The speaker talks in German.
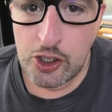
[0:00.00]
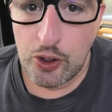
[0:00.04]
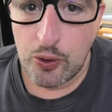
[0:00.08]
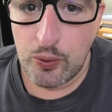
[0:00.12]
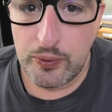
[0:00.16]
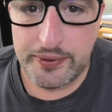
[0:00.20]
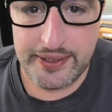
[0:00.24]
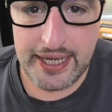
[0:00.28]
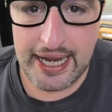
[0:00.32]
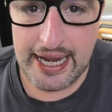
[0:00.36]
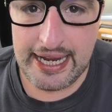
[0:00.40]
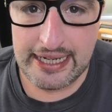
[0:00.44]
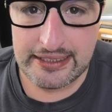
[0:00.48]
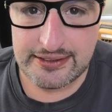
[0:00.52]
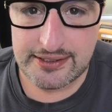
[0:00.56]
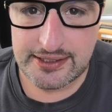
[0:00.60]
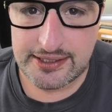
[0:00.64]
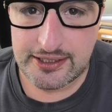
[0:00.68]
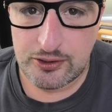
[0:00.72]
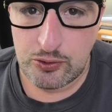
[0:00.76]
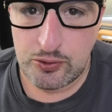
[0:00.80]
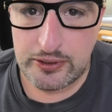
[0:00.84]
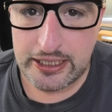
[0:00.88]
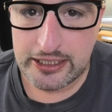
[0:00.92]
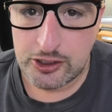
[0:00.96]
Und der, erste,
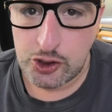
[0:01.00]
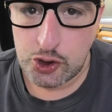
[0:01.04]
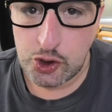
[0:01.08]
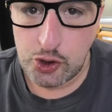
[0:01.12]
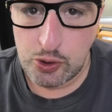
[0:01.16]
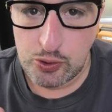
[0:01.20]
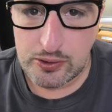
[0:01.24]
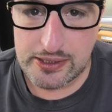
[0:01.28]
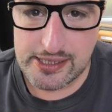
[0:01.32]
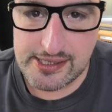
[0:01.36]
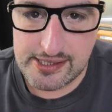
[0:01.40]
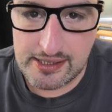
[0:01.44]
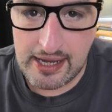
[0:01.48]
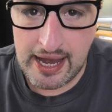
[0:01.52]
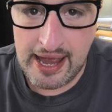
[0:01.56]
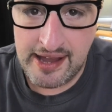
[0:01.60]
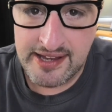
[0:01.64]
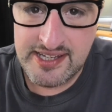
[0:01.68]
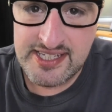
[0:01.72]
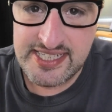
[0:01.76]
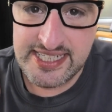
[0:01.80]
und der Schluck ist an